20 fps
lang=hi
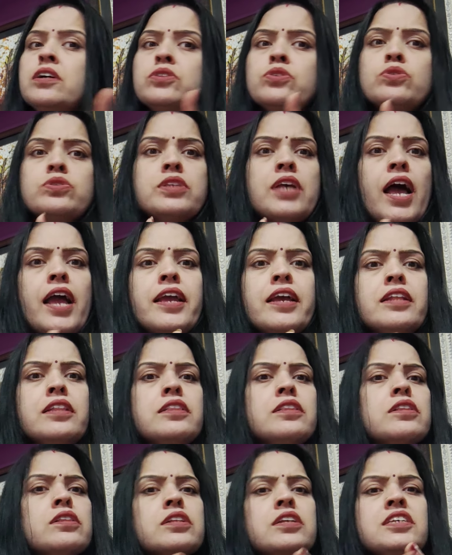तो शायद
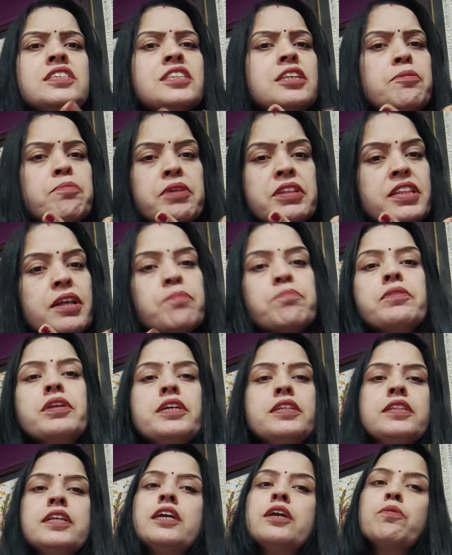किसी में दम
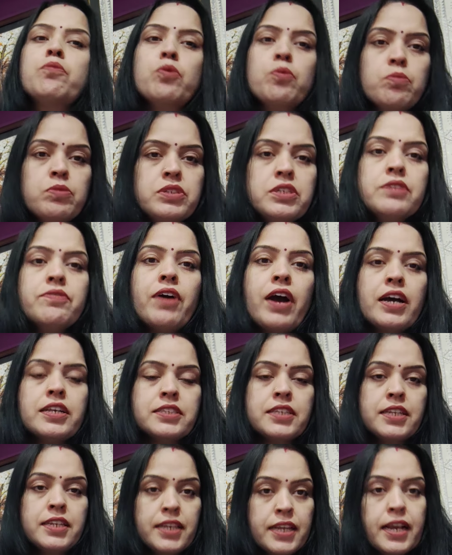नहीं थी कि वो मुझे वहां
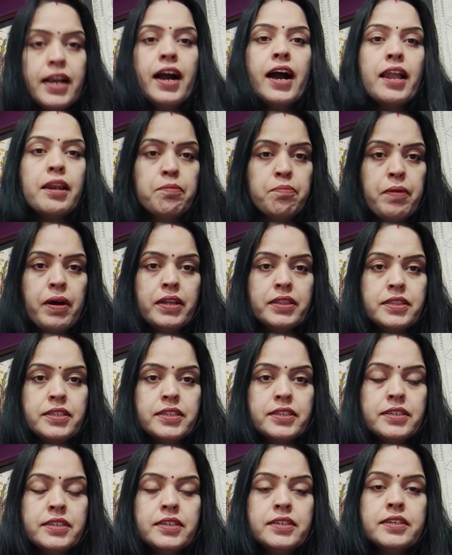से निकाल पाती